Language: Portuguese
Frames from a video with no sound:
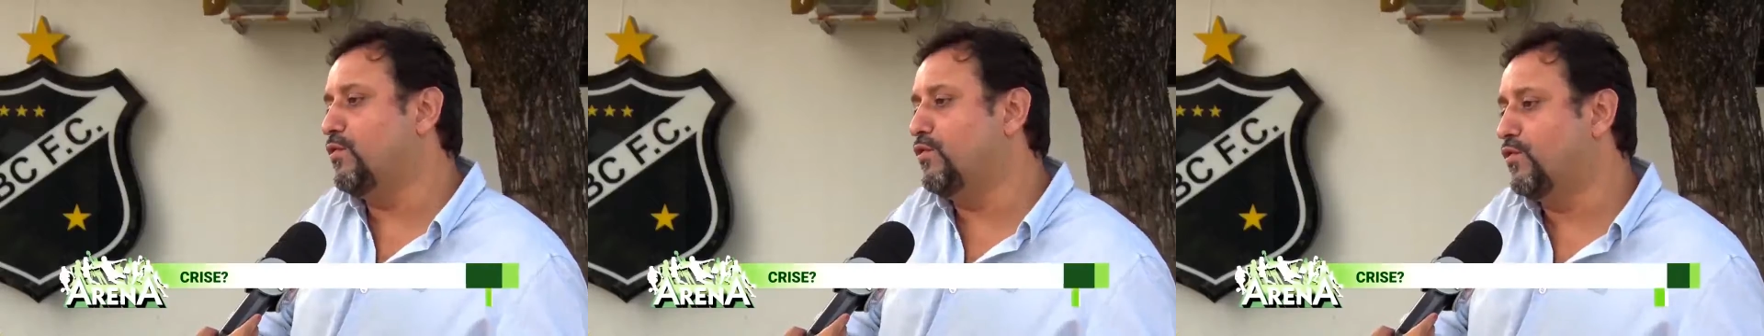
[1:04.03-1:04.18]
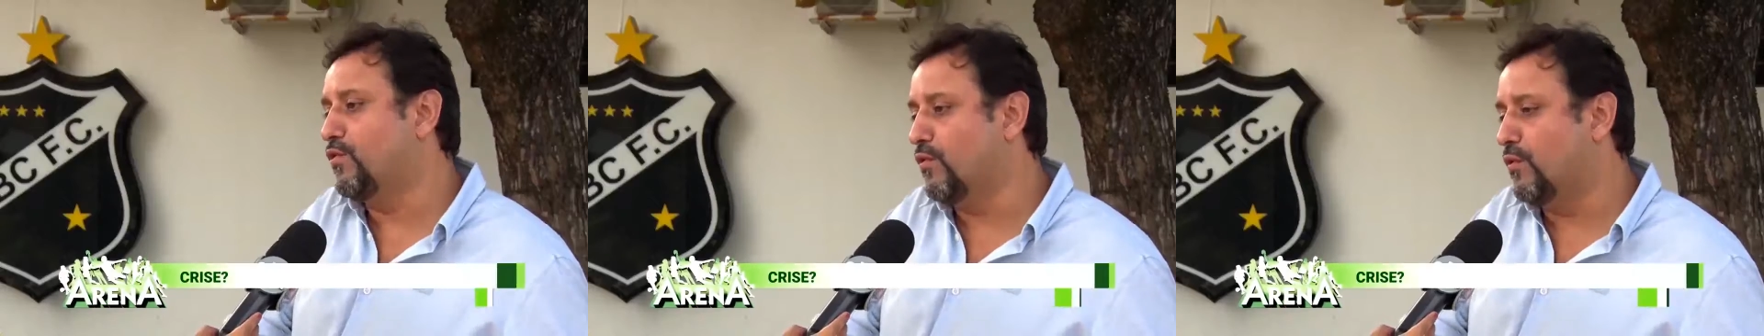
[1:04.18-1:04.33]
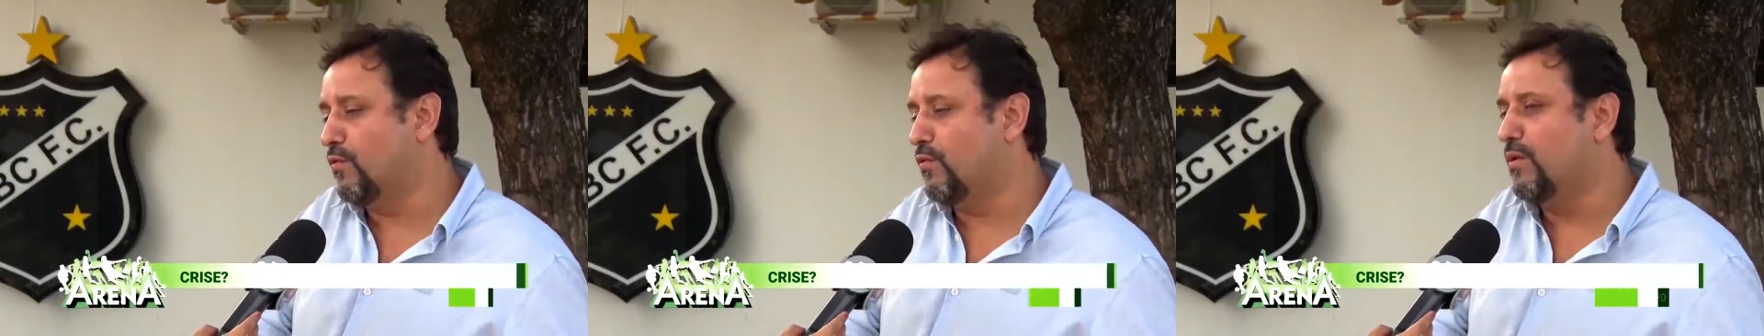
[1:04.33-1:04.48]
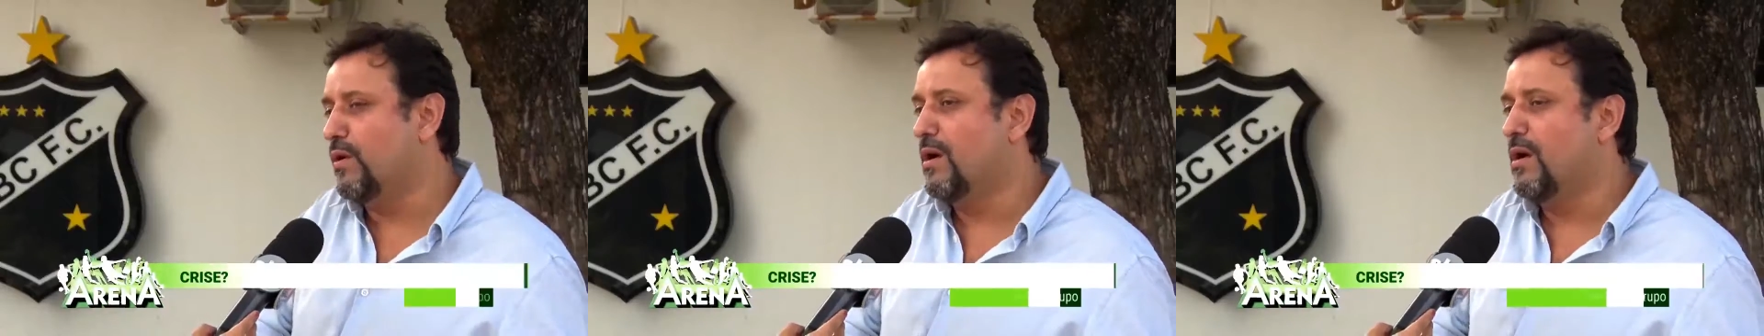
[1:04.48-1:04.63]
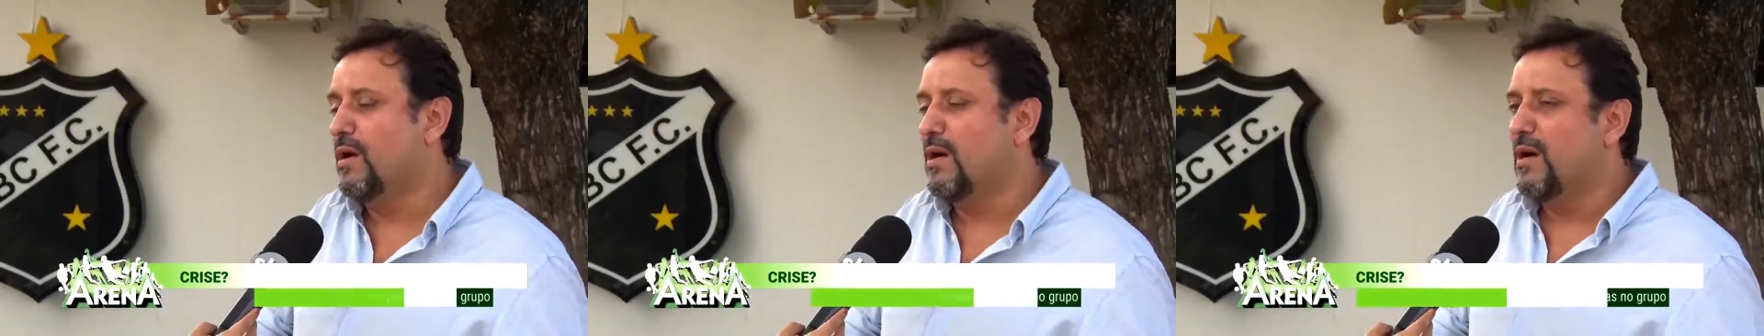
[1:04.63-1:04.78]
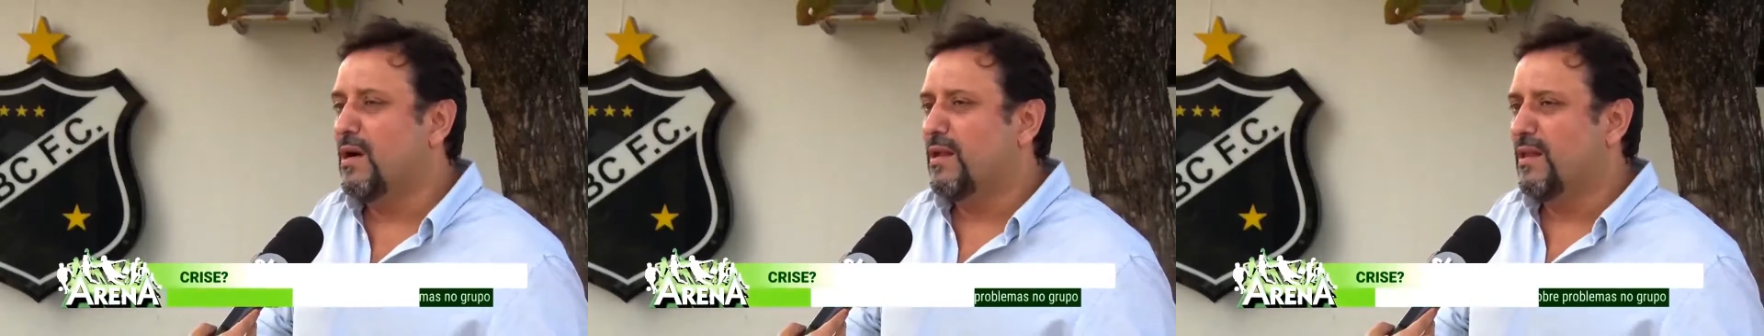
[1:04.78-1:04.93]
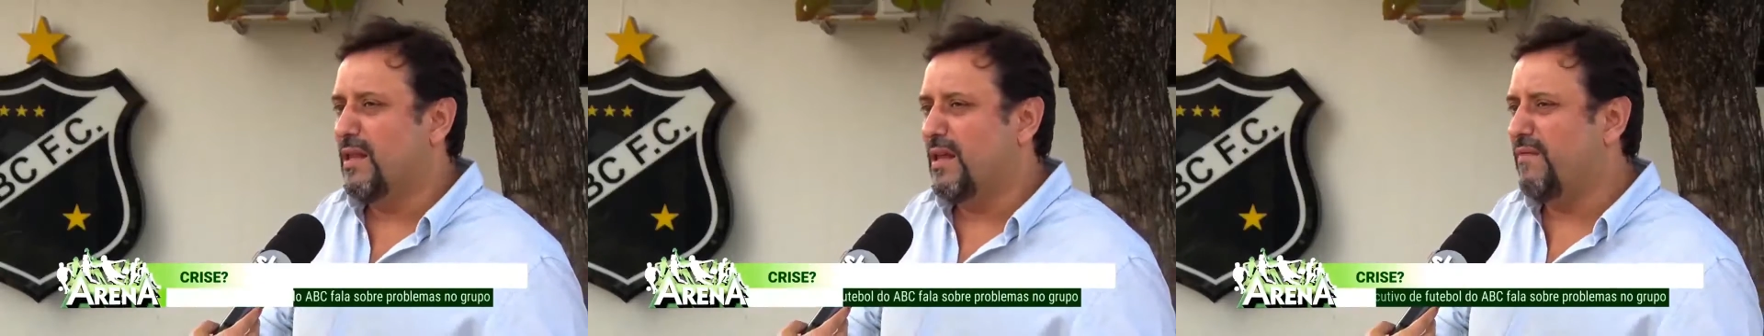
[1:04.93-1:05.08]
o jogo.
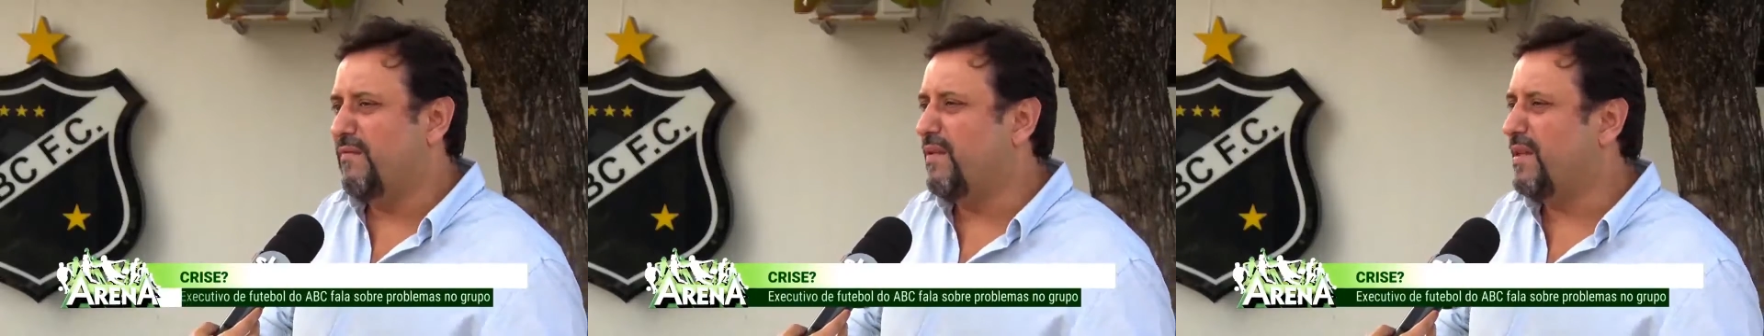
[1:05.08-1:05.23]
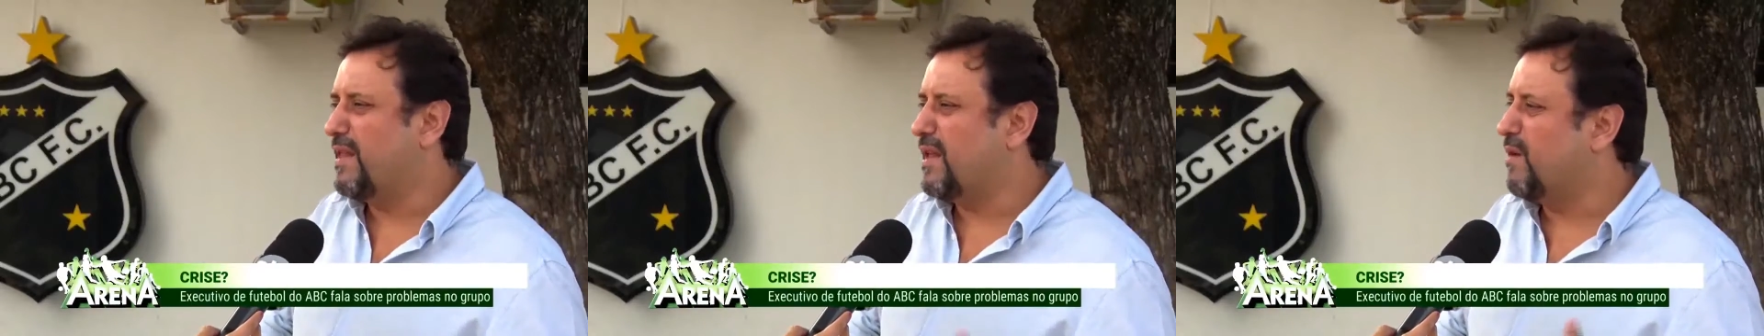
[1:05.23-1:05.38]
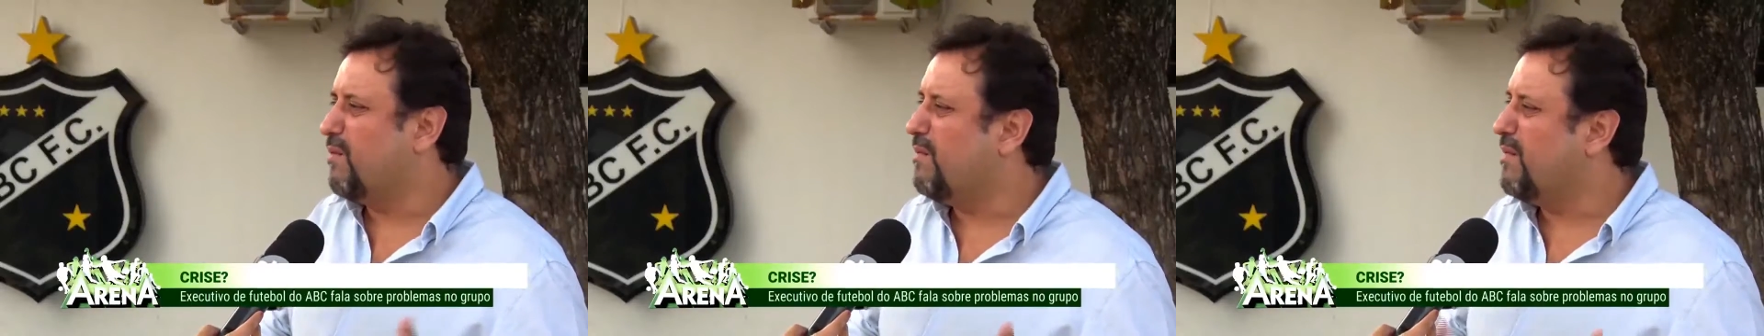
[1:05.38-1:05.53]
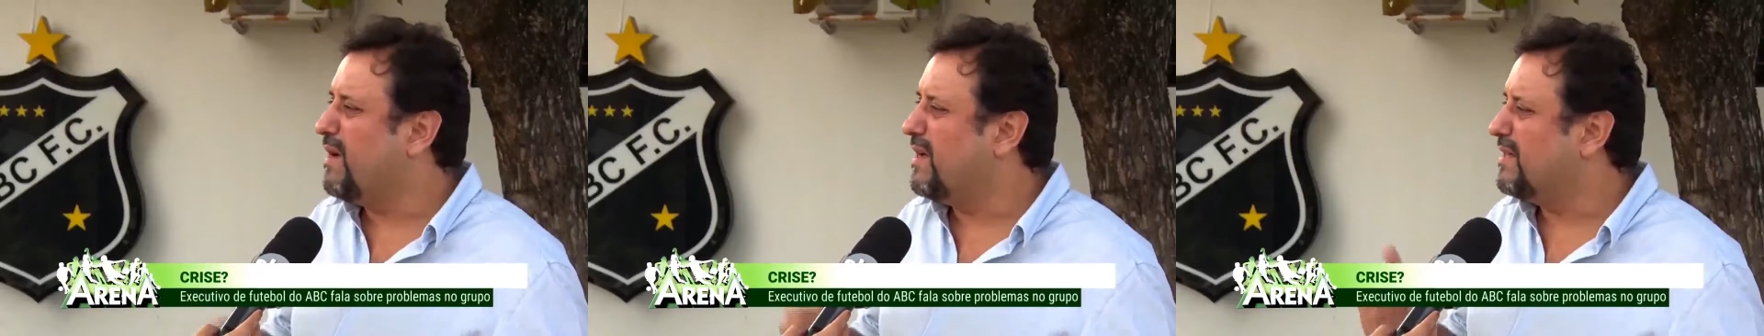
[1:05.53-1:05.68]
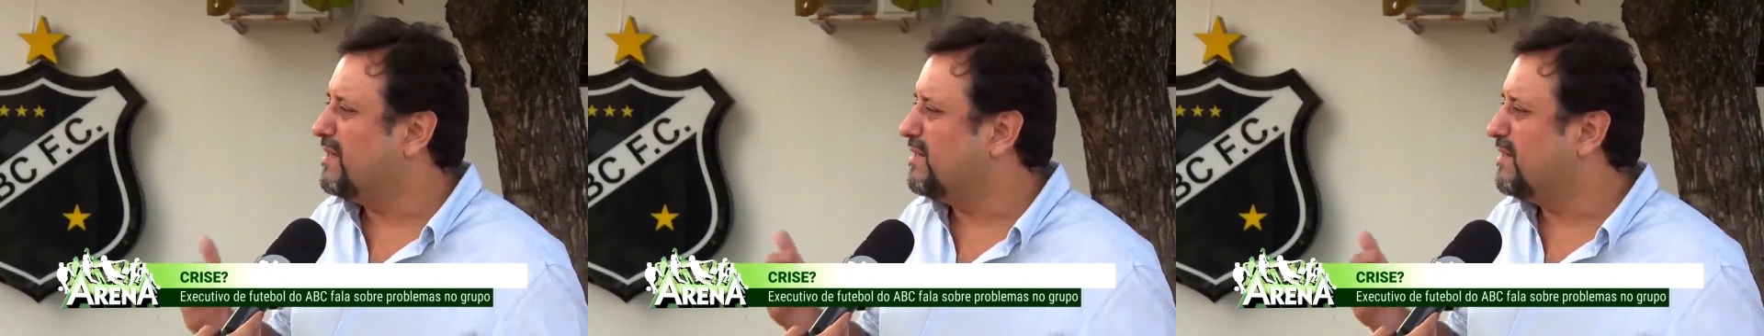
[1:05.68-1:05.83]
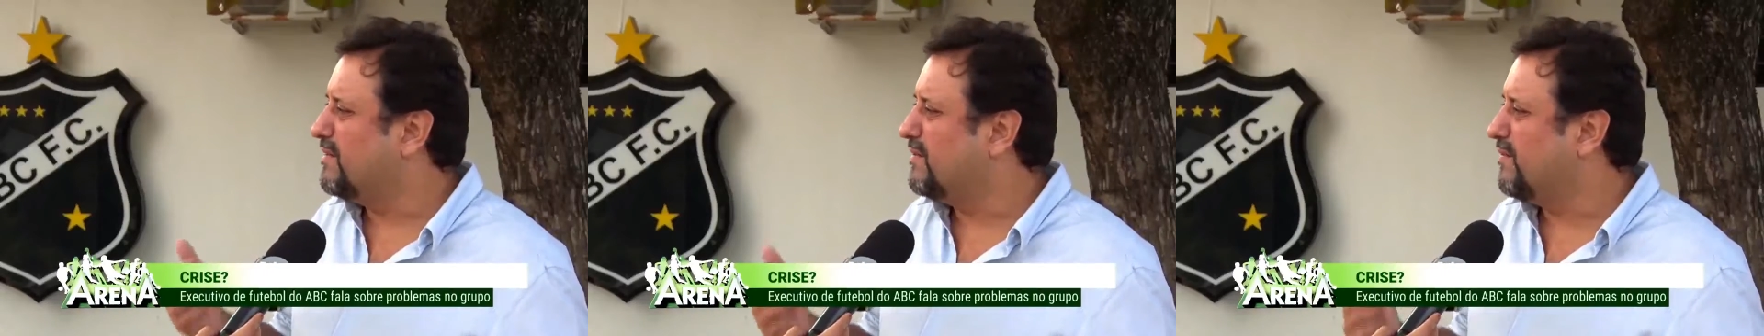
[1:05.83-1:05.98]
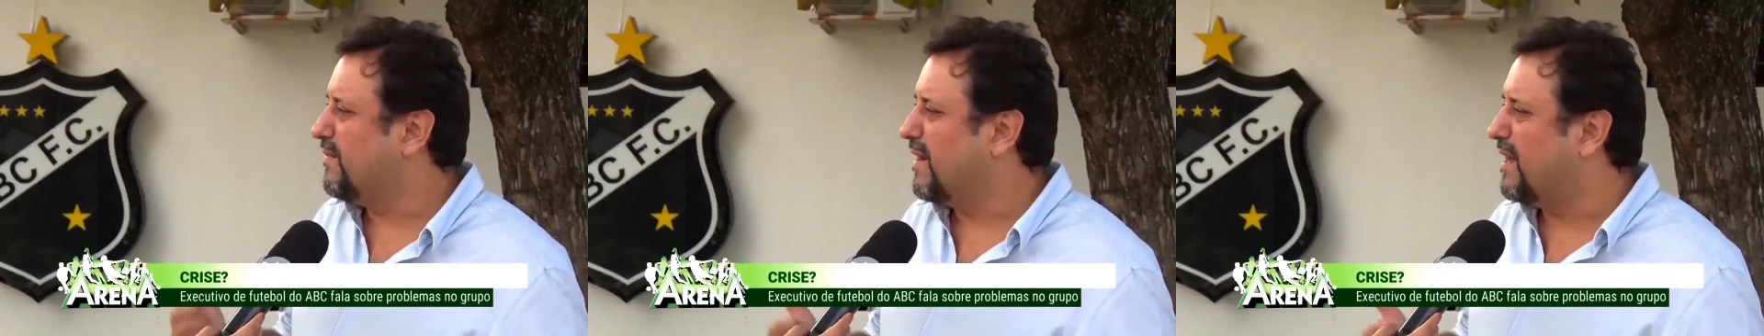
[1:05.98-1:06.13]
Teve até
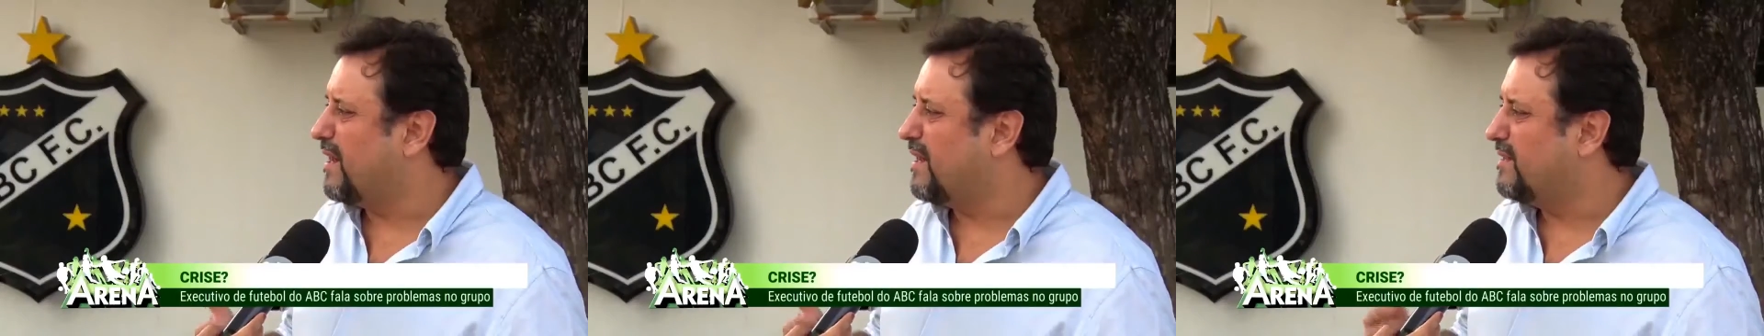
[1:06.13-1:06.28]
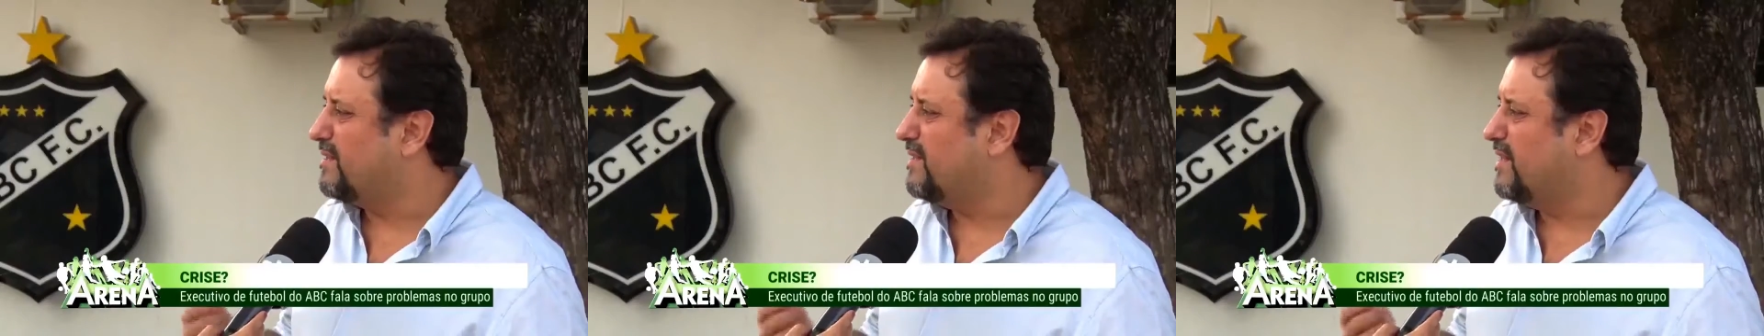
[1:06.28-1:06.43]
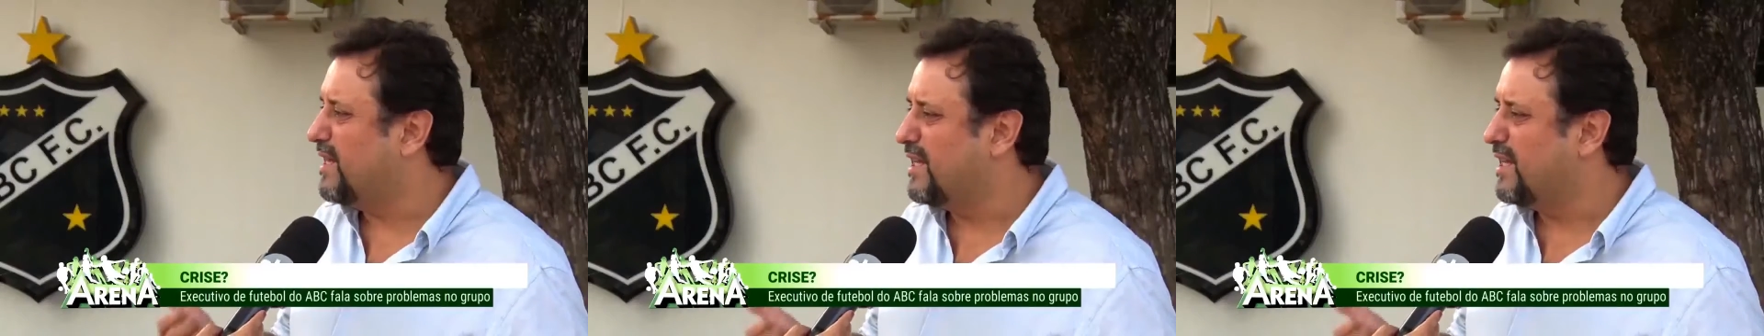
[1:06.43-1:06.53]
umas falas